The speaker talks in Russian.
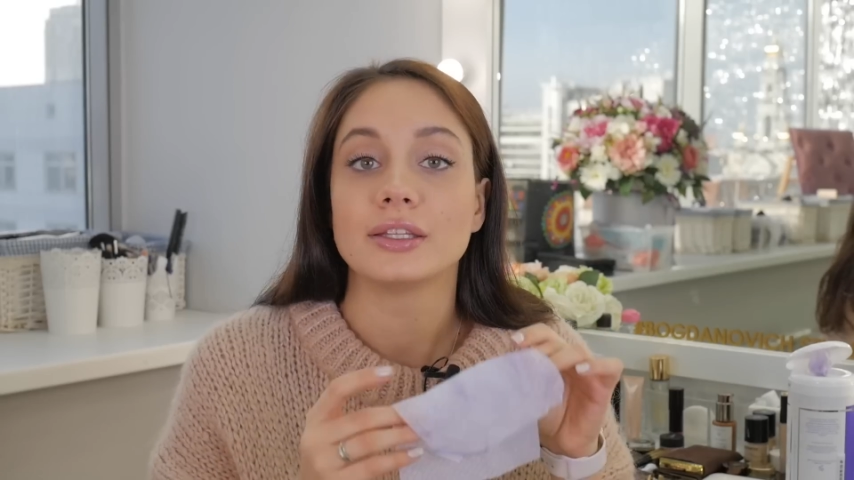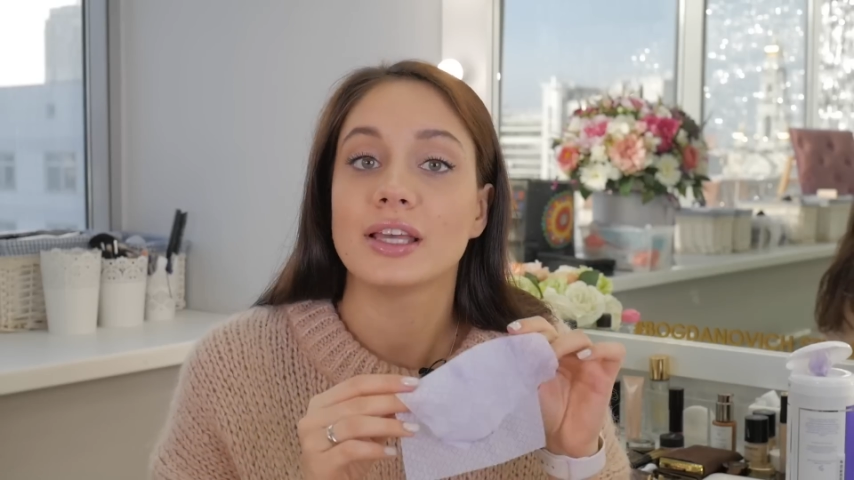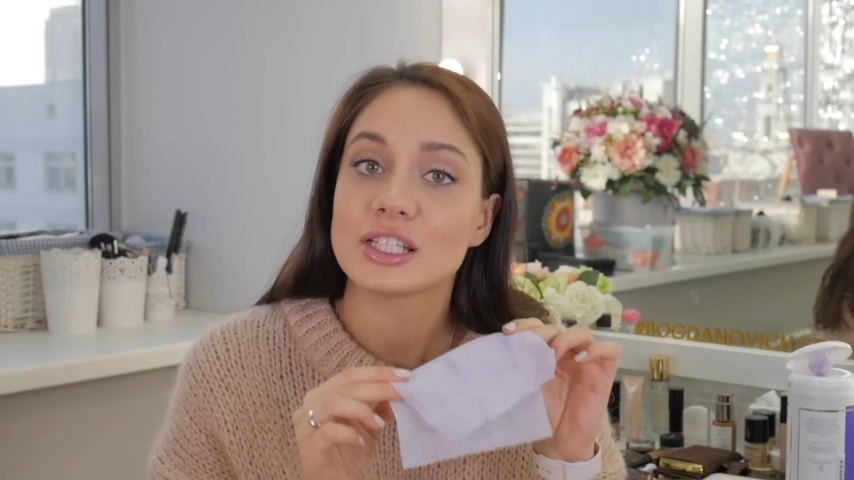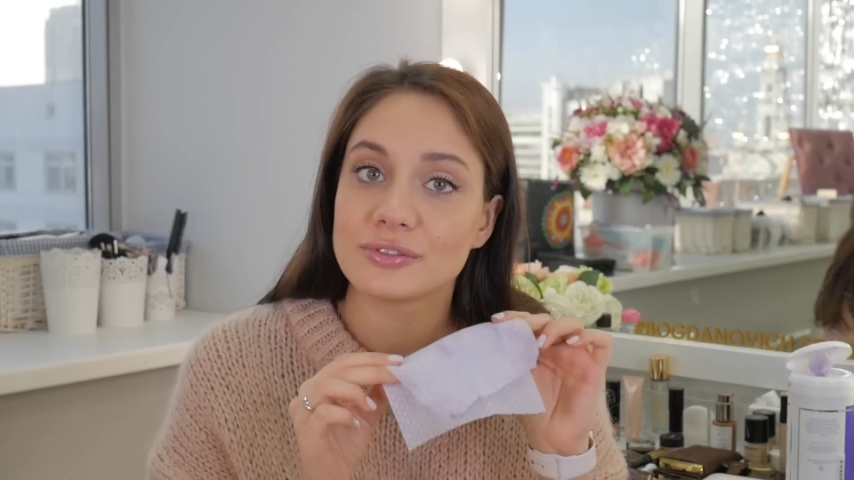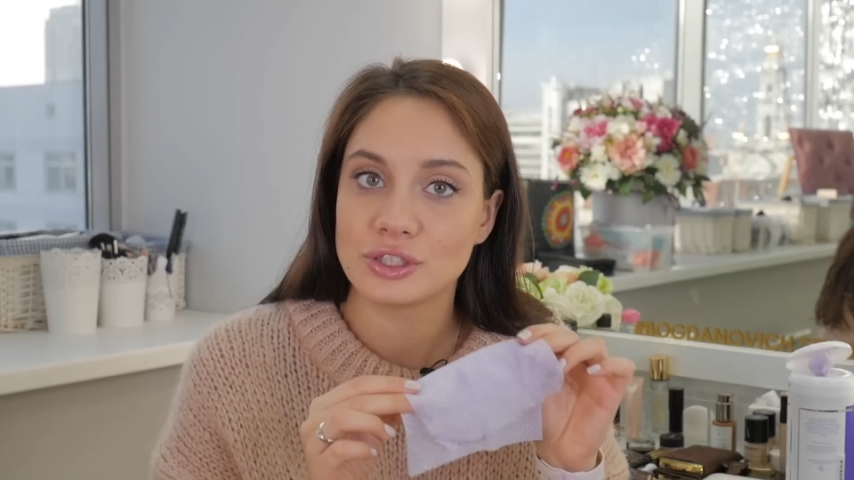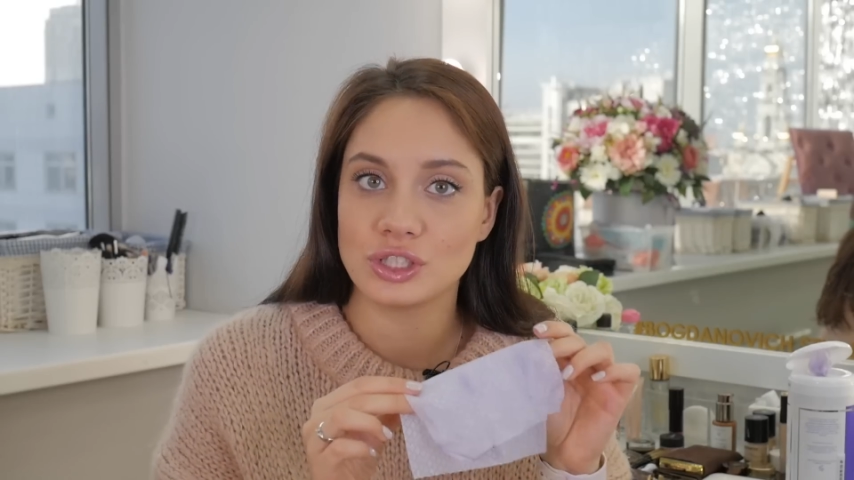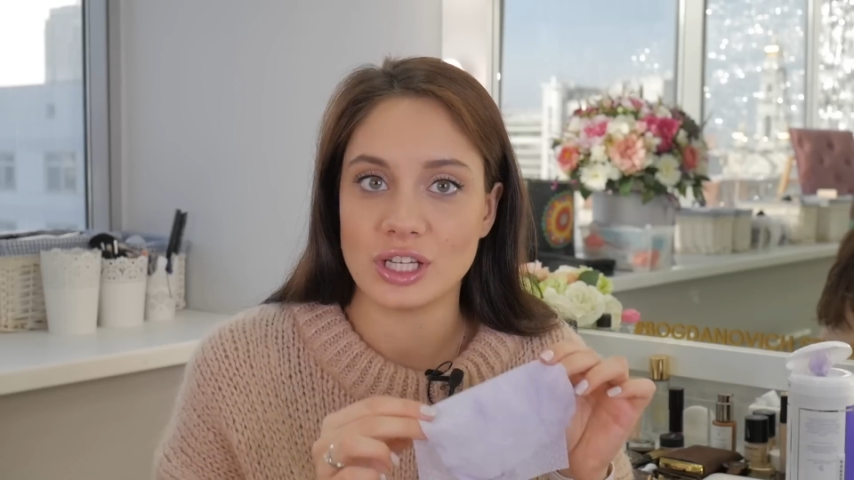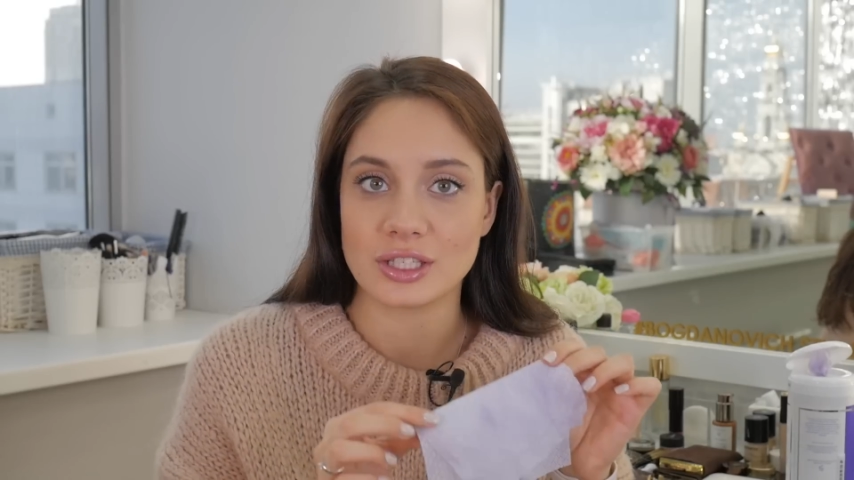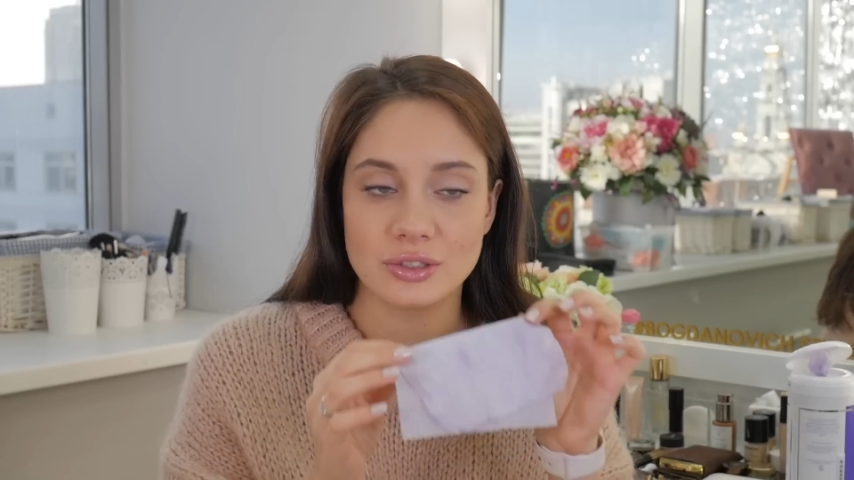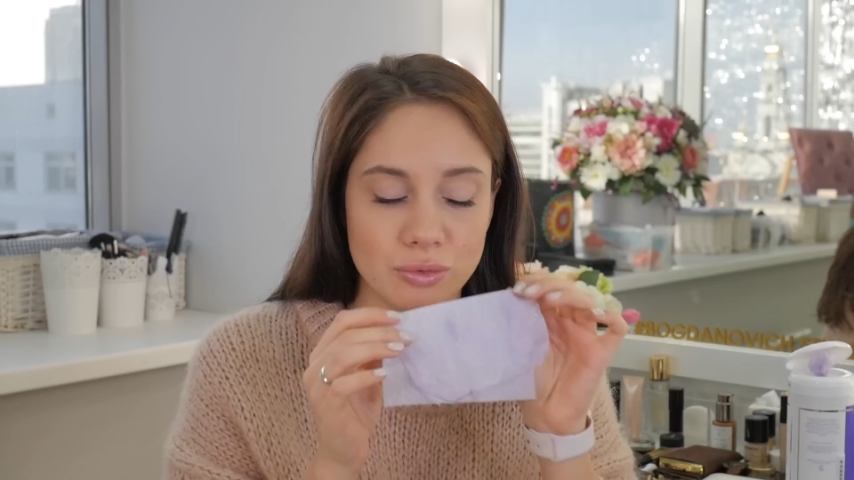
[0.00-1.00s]
И даже вот
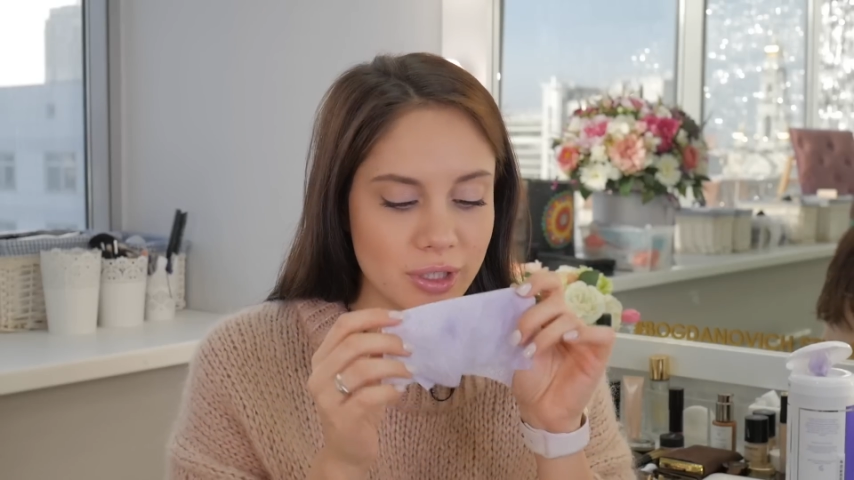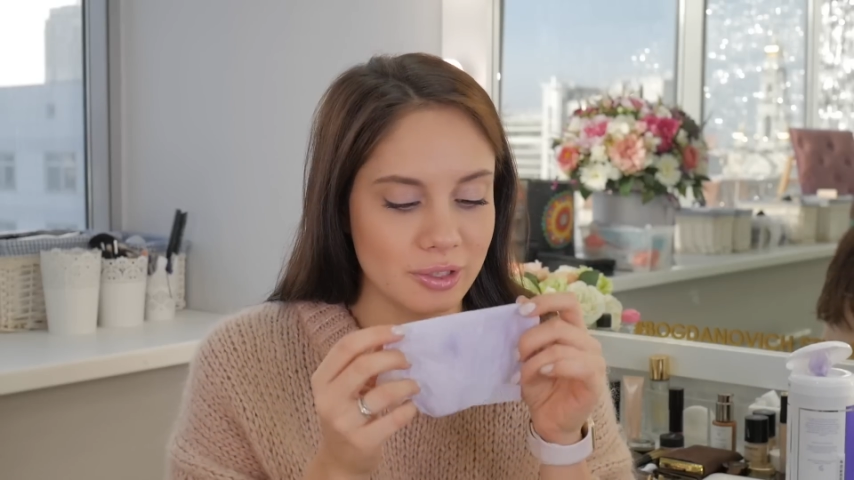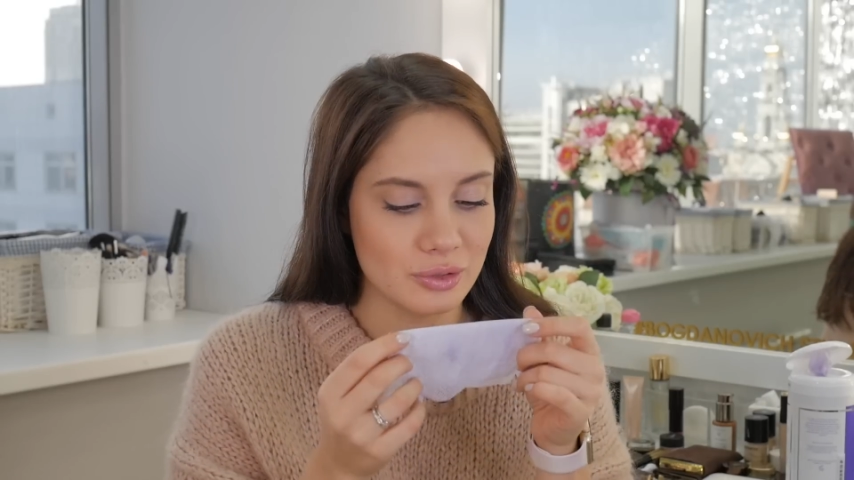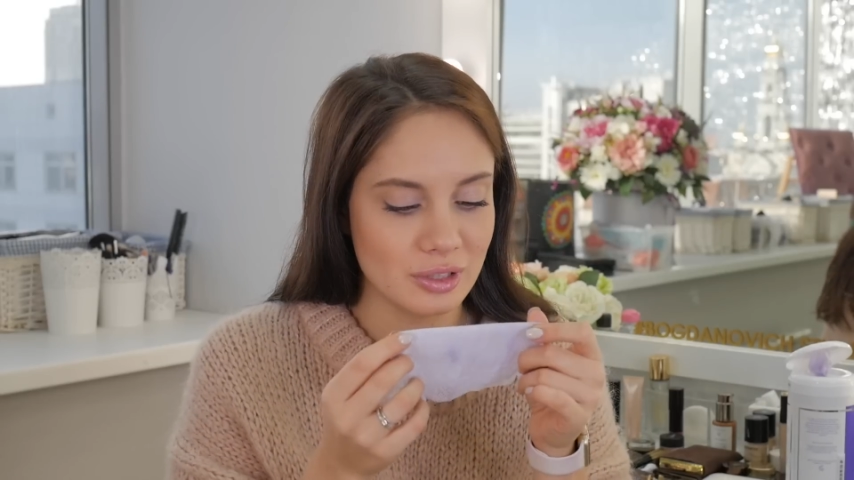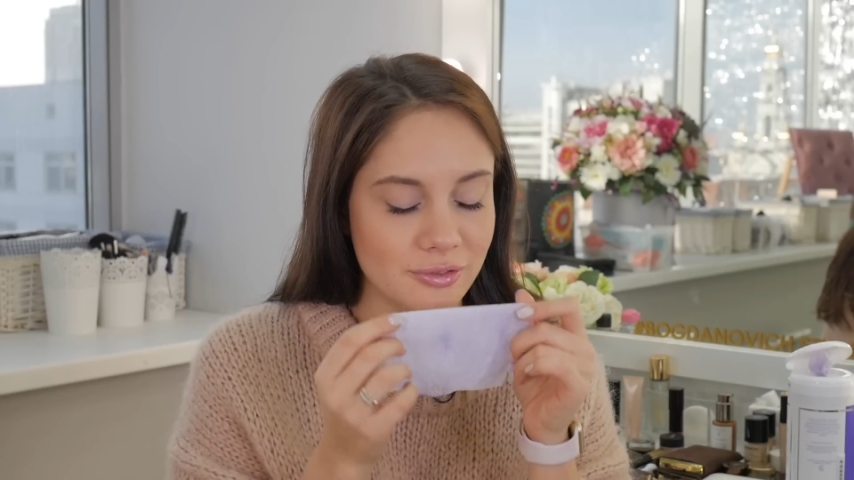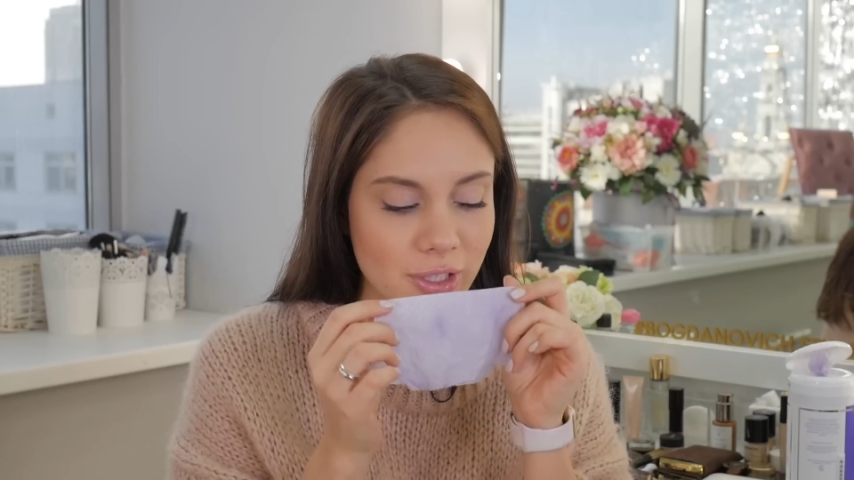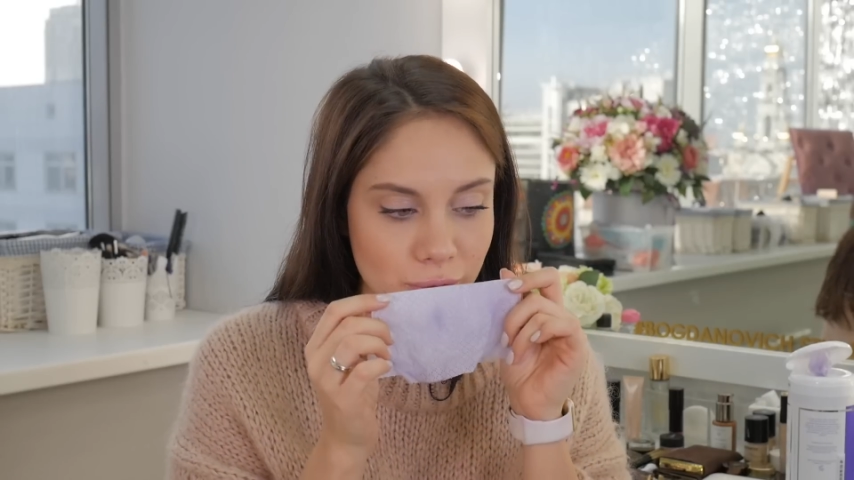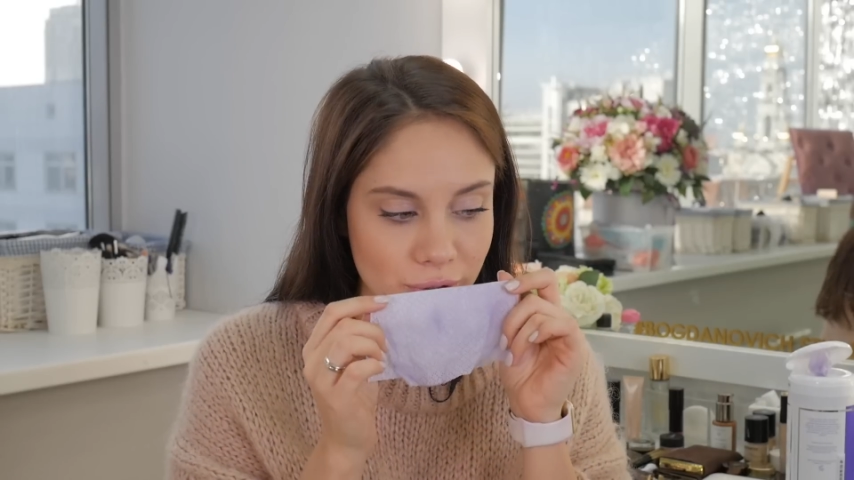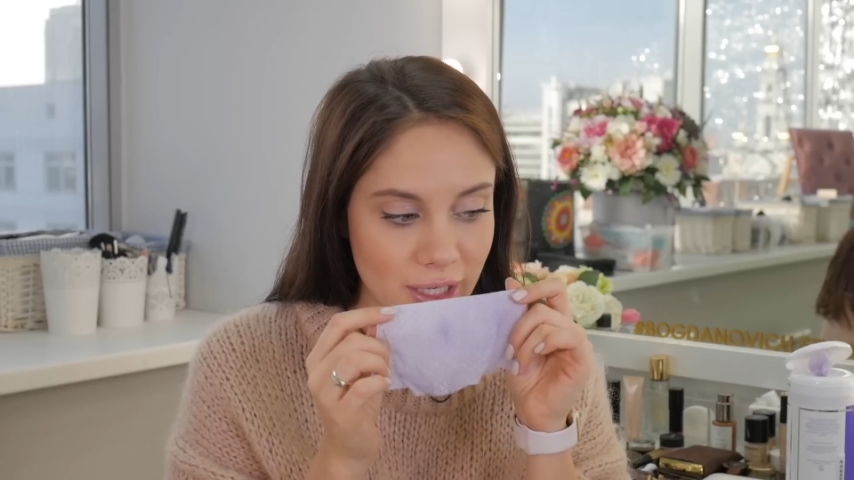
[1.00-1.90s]
сейчас, нюхая эту салфетку,